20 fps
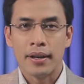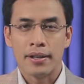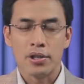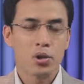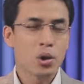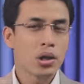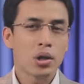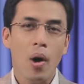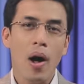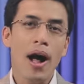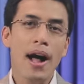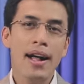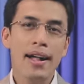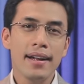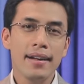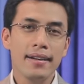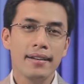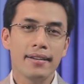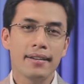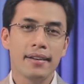Suy
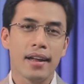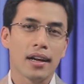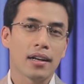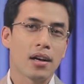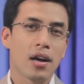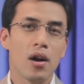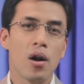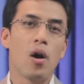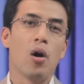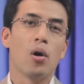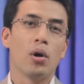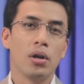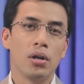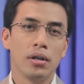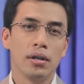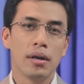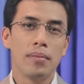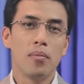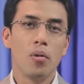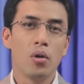thoái là cơ hội
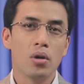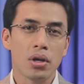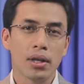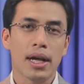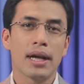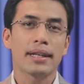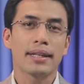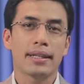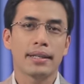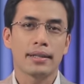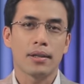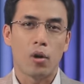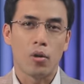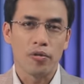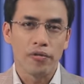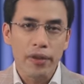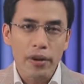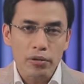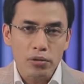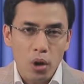để mua được các cổ
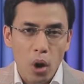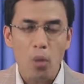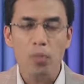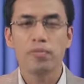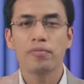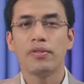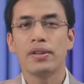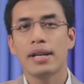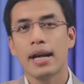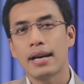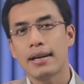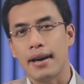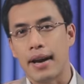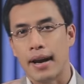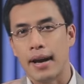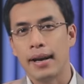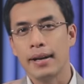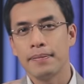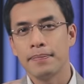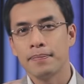phiếu tốt với giá
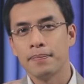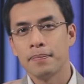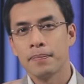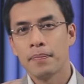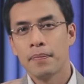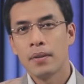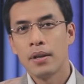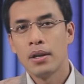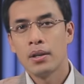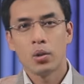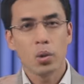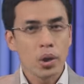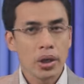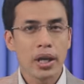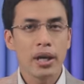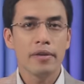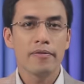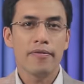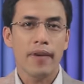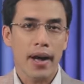rẻ. Tuy
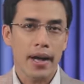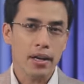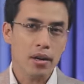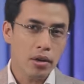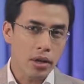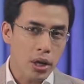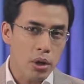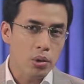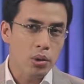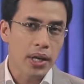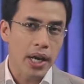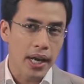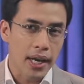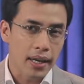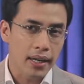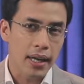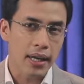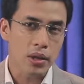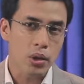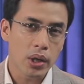nhiên phải có điều
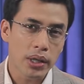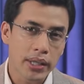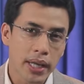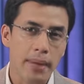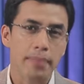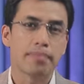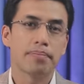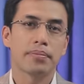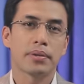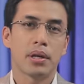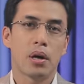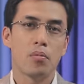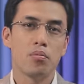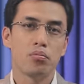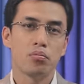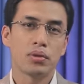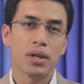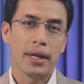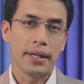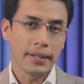kiện là doanh nghiệp
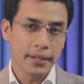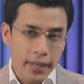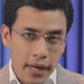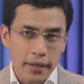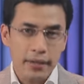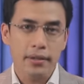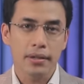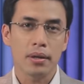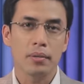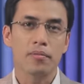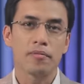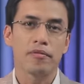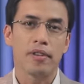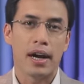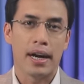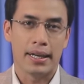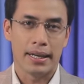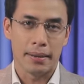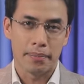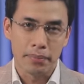không thể chết trong
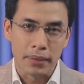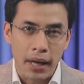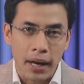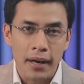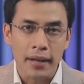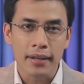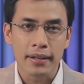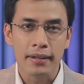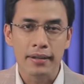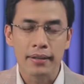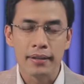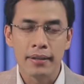vài năm tới.